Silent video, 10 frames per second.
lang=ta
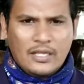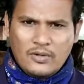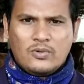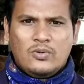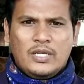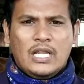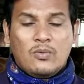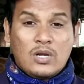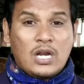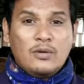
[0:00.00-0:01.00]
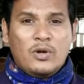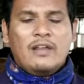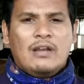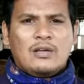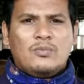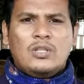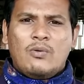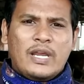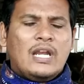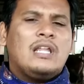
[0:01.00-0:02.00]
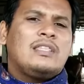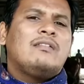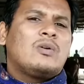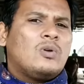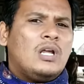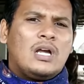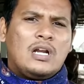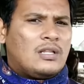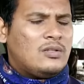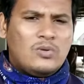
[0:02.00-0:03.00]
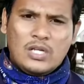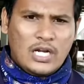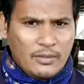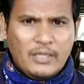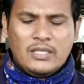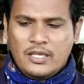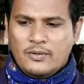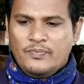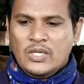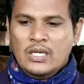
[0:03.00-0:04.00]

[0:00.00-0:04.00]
இருக்கும் ஏன்னா உங்க கண்ணு முன்னாடி வளர்க்கும் போது அவங்க என்னென்ன தீவனம் கொடுக்குறாங்கன்றது உங்களுக்கு கண்டிப்பாக தெரியும்